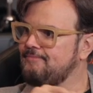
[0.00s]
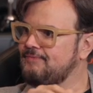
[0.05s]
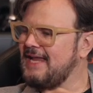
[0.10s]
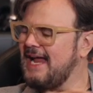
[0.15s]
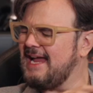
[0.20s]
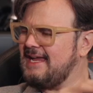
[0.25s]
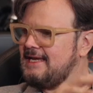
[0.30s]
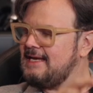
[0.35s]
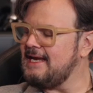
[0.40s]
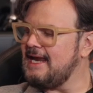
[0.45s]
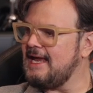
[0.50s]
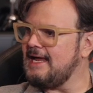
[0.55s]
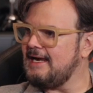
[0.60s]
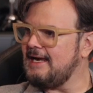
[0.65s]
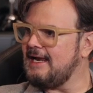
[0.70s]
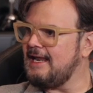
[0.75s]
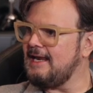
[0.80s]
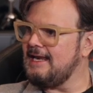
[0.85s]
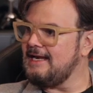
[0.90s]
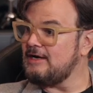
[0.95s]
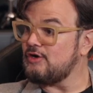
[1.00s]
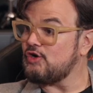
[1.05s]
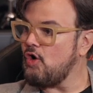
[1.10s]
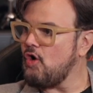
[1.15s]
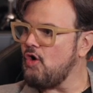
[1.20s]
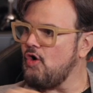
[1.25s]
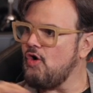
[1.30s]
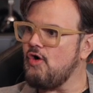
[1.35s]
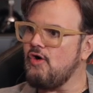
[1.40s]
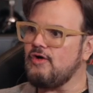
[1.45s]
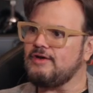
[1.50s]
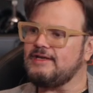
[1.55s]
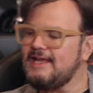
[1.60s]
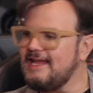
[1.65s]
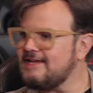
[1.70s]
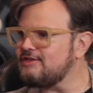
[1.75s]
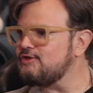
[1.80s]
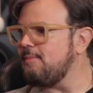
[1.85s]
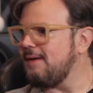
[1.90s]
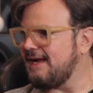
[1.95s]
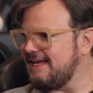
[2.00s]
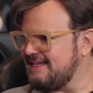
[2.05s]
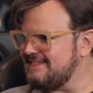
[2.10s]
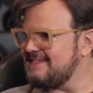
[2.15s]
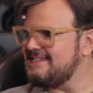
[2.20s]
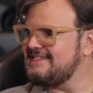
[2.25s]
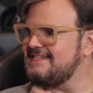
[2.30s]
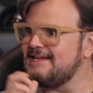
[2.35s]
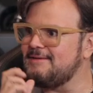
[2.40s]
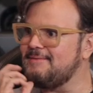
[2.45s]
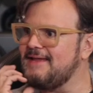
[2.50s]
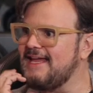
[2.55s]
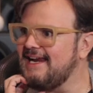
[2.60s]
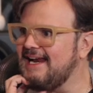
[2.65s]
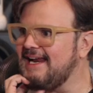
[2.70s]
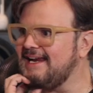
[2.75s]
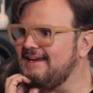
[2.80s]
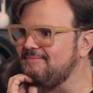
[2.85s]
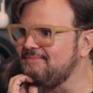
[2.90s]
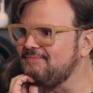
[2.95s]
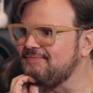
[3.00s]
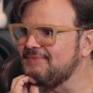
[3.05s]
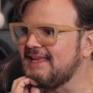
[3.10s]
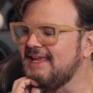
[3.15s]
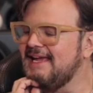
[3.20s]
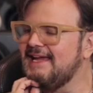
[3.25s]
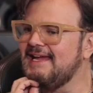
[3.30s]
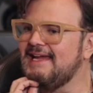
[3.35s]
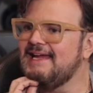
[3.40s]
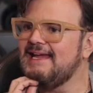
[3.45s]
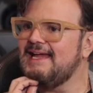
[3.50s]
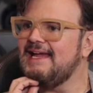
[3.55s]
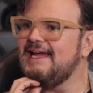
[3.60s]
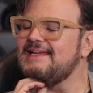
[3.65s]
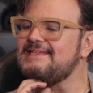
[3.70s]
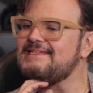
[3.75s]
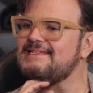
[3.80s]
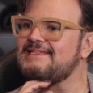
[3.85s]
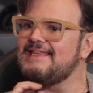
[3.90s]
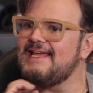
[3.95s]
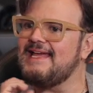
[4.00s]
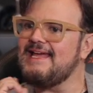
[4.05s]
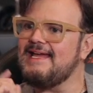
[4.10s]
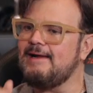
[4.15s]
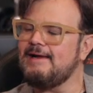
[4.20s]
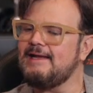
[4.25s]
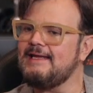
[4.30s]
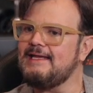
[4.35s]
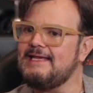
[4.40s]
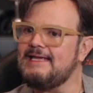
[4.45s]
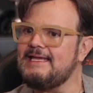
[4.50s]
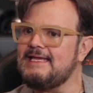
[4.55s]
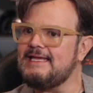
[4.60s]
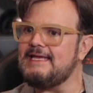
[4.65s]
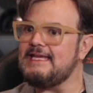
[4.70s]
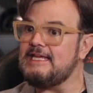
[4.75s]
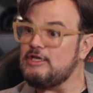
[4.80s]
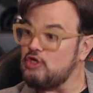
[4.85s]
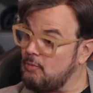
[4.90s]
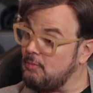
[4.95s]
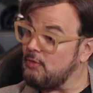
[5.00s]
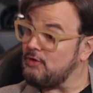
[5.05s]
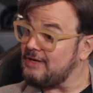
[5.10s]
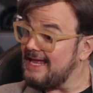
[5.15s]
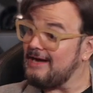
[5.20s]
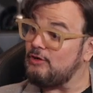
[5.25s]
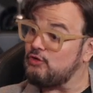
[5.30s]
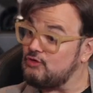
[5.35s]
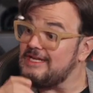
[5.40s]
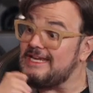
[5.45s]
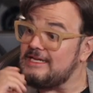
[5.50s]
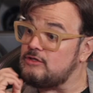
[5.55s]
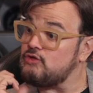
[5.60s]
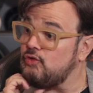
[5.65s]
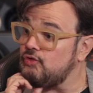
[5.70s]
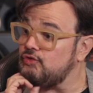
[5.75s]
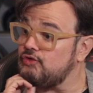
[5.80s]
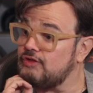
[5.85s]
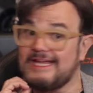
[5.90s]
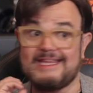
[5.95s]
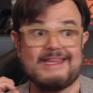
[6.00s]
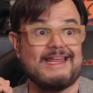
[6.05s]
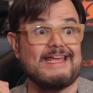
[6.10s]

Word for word: ahí el ron y eso para que se sirvieran. Este, y, yo ponía los discos, que